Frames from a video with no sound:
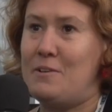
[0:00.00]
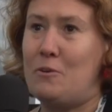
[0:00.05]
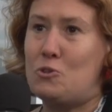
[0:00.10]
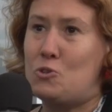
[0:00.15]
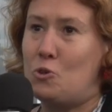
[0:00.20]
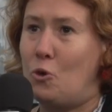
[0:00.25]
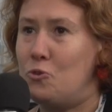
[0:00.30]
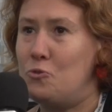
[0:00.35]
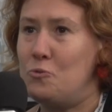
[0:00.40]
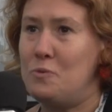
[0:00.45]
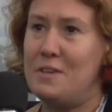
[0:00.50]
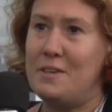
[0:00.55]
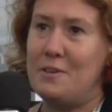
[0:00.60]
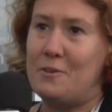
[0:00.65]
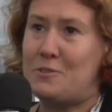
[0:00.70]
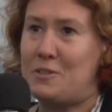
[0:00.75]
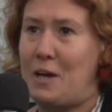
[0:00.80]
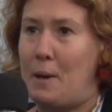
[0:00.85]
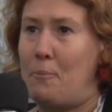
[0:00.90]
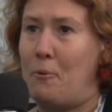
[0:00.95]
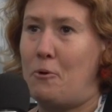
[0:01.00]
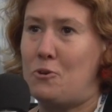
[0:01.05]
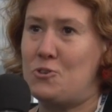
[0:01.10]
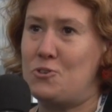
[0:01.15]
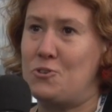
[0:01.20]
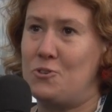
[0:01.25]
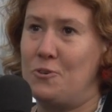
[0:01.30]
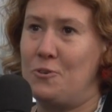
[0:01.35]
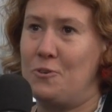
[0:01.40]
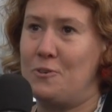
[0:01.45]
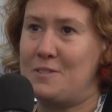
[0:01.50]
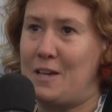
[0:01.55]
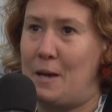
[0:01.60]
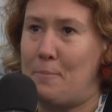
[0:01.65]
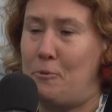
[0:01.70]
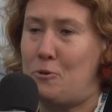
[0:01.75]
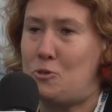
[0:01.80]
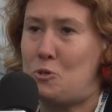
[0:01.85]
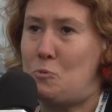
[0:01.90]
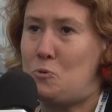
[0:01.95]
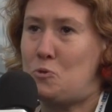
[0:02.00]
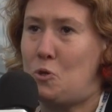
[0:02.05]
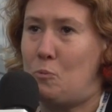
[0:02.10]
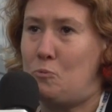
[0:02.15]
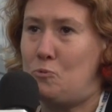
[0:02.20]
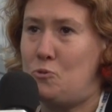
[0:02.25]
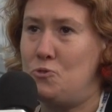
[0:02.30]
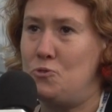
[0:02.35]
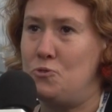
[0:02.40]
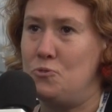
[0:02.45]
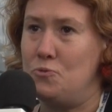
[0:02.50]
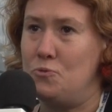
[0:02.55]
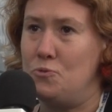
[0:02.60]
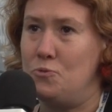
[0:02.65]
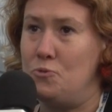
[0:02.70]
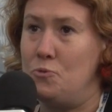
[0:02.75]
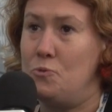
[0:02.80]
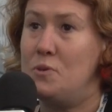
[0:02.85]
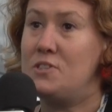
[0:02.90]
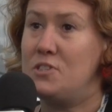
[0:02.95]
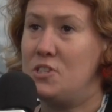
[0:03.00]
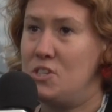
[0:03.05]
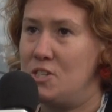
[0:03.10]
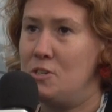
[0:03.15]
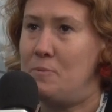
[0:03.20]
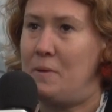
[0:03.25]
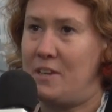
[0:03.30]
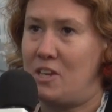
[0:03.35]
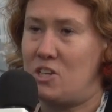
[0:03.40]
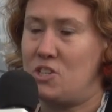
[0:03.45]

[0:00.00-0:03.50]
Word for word: aujourd'hui euh, se, rapprochent, se de plus en plus du, SIG de manière